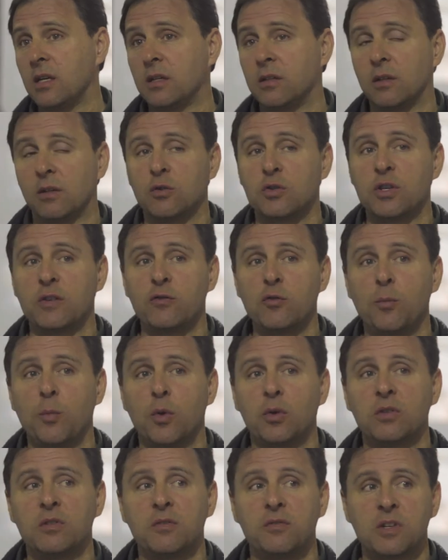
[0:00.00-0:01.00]
inclusive do
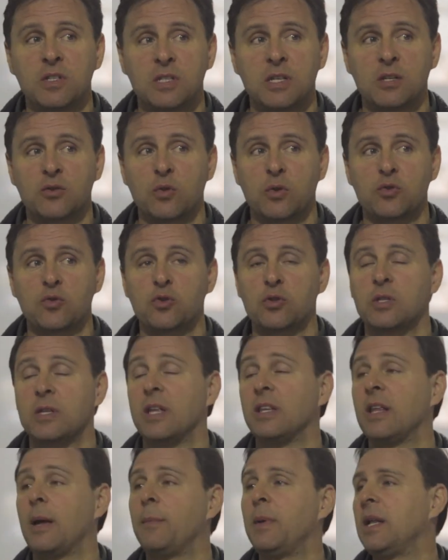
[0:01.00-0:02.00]
ponto de vista da sua
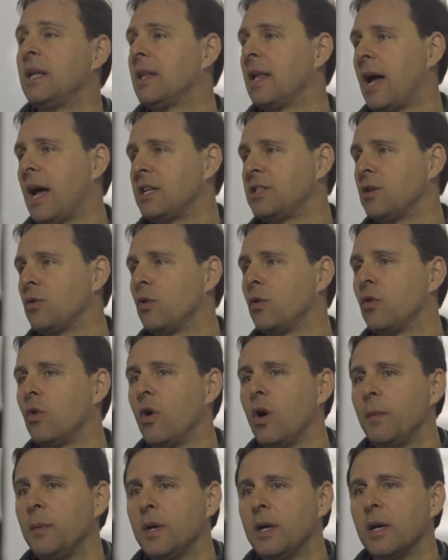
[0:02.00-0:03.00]
sustentabilidade
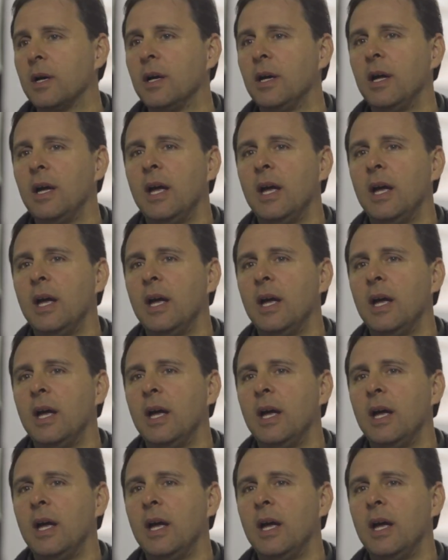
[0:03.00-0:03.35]
econômica,